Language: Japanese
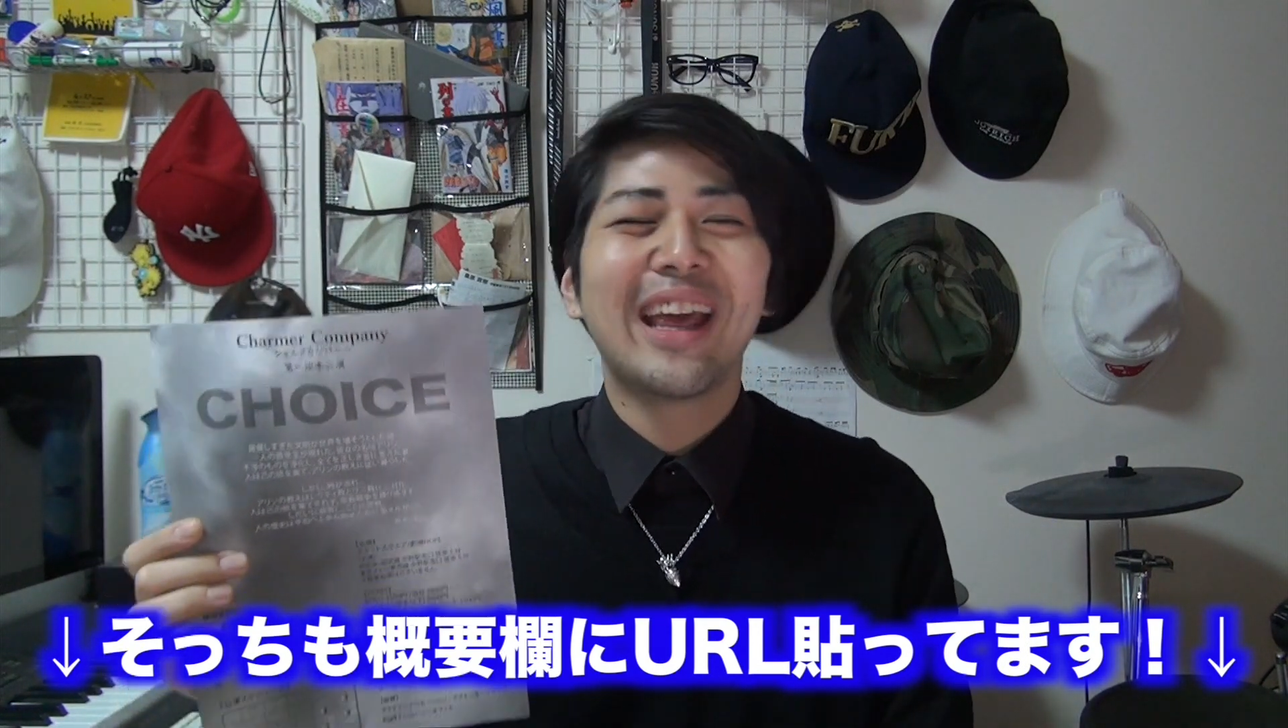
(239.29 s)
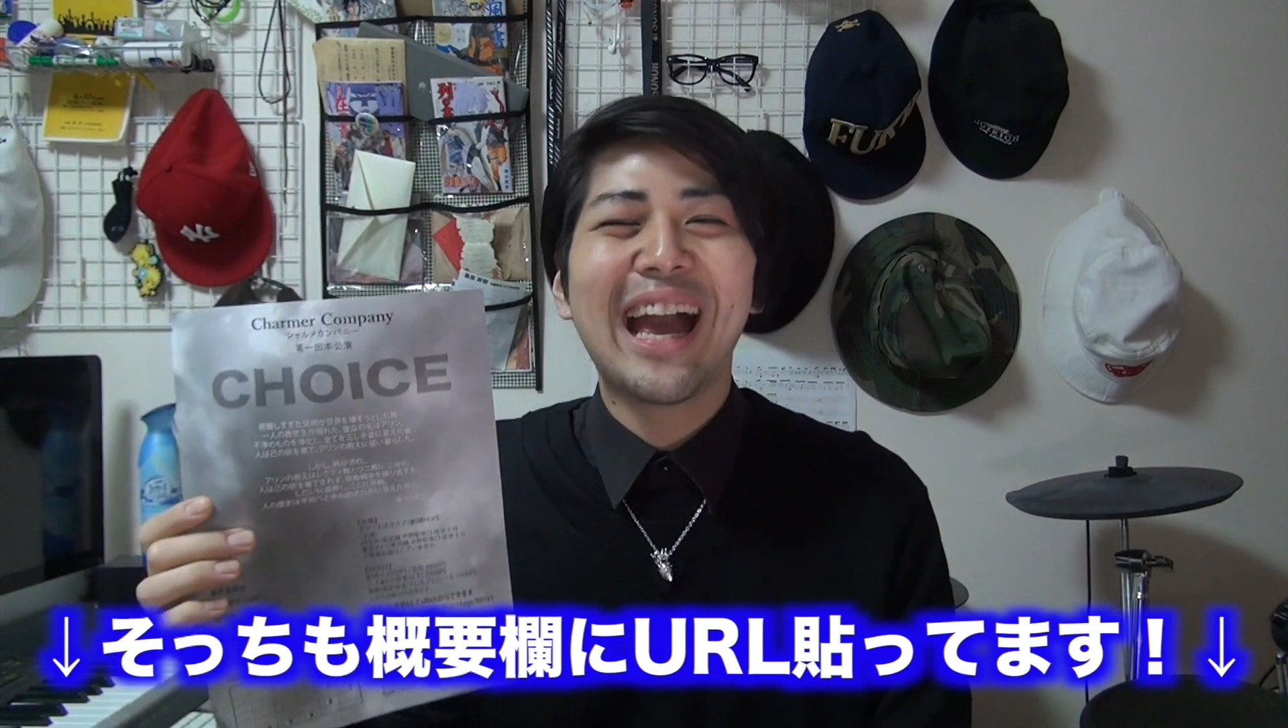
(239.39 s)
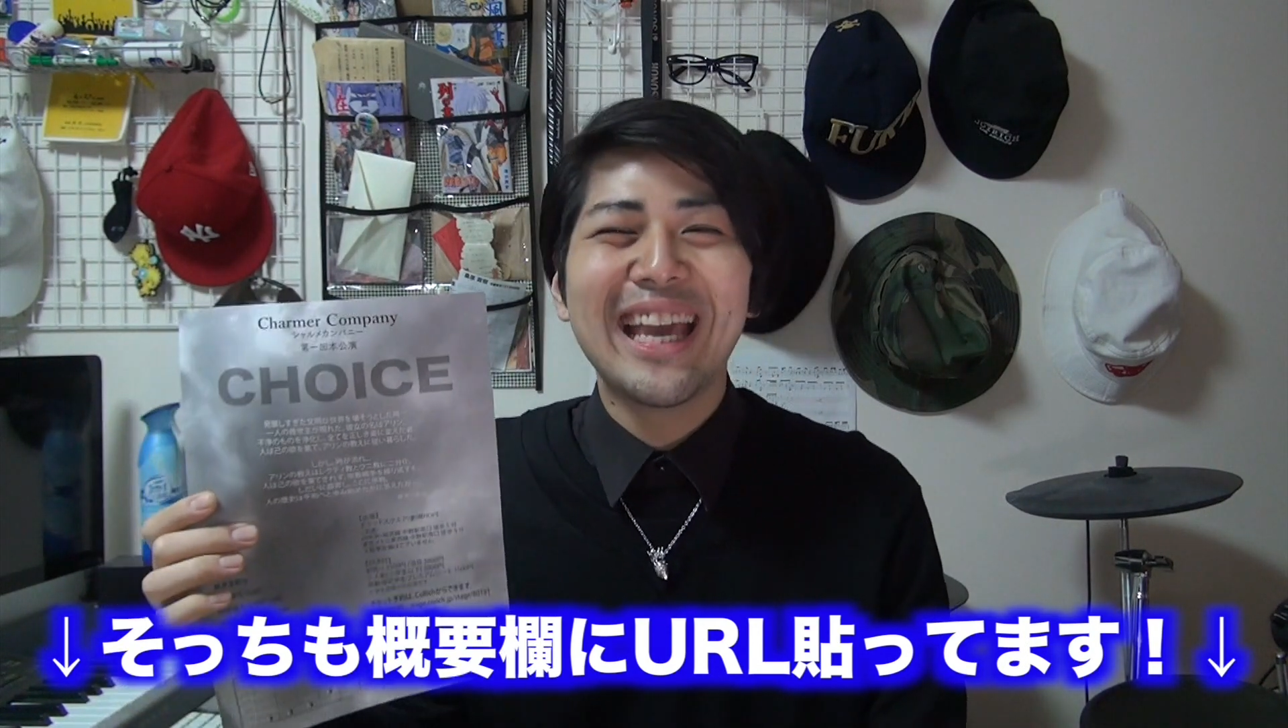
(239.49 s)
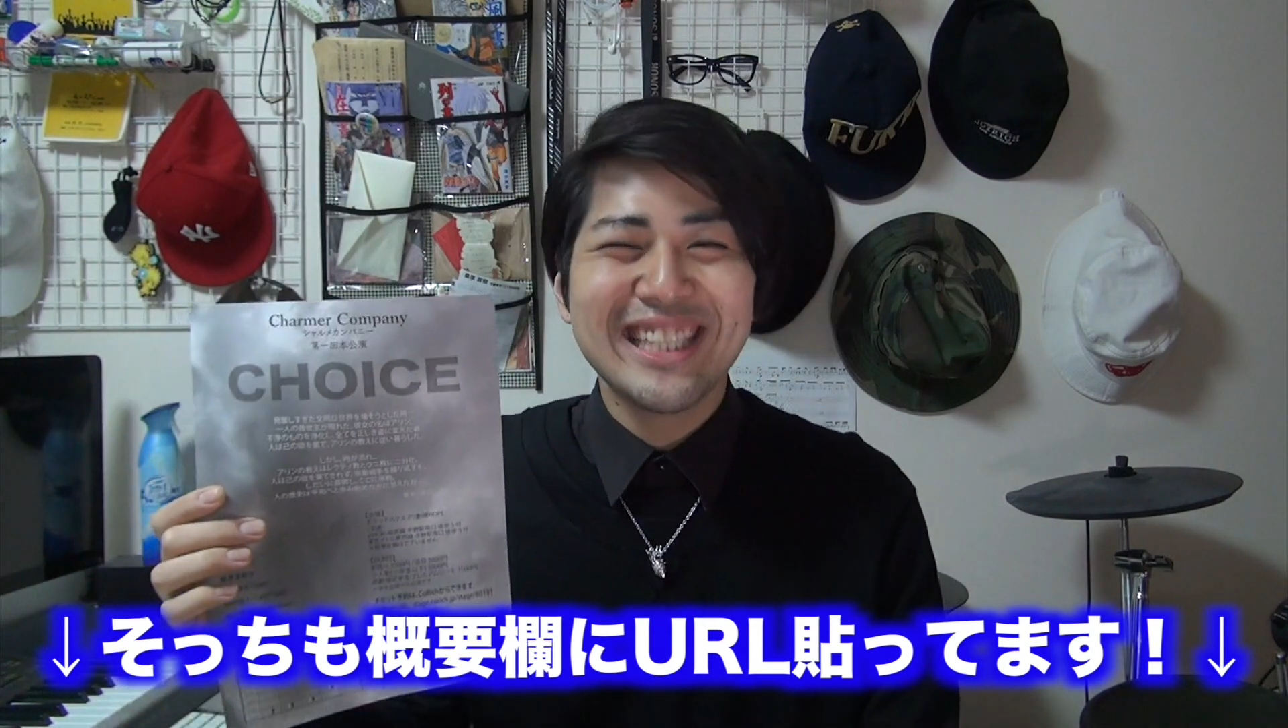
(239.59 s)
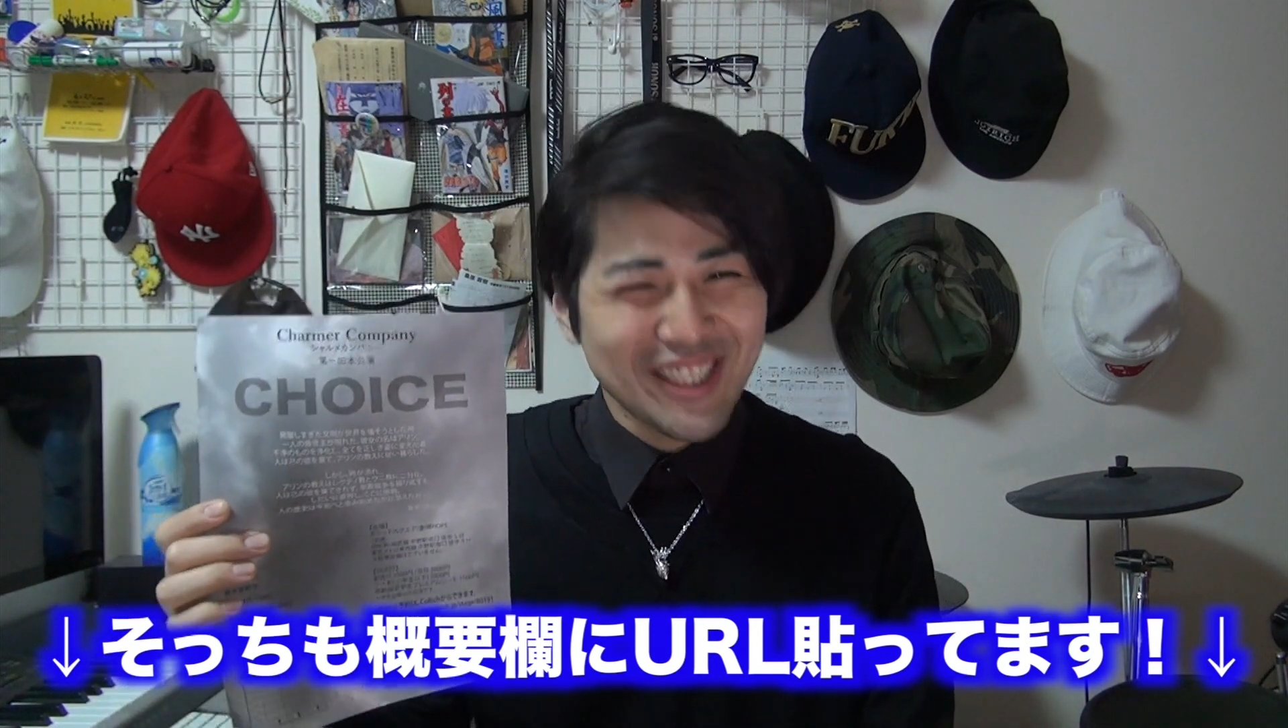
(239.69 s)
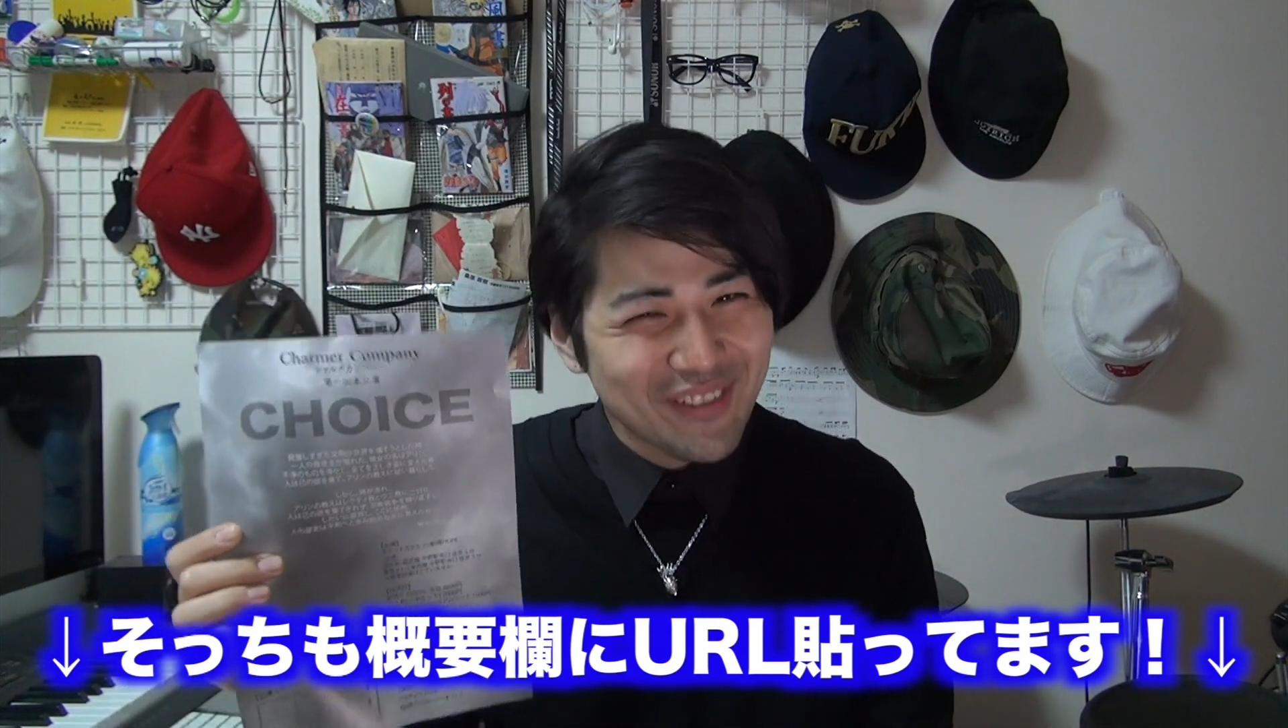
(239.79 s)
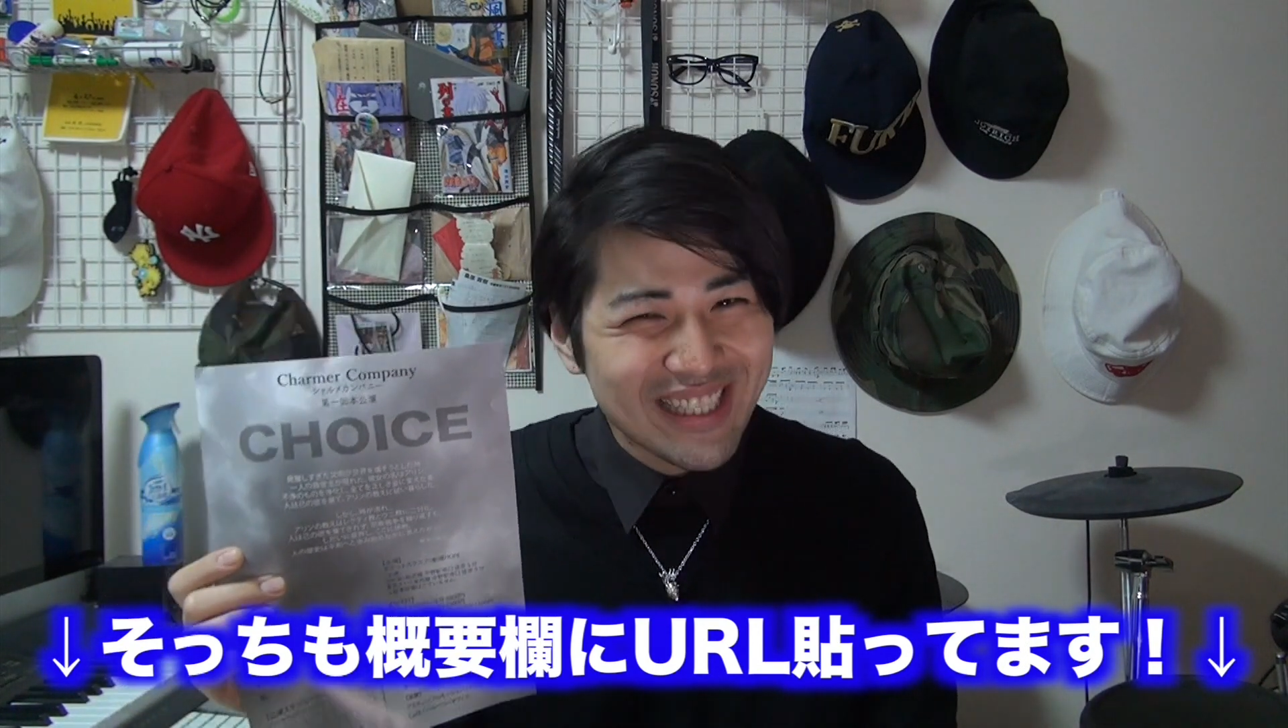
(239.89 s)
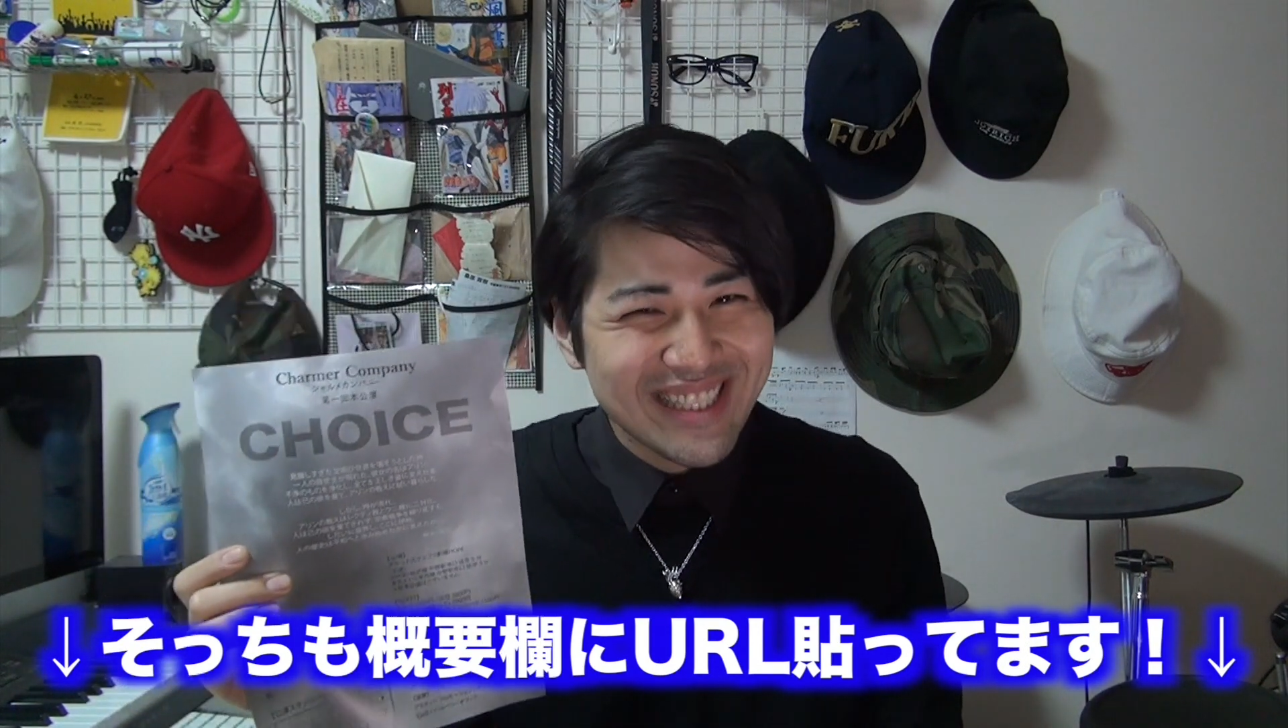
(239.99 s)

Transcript: 願いしま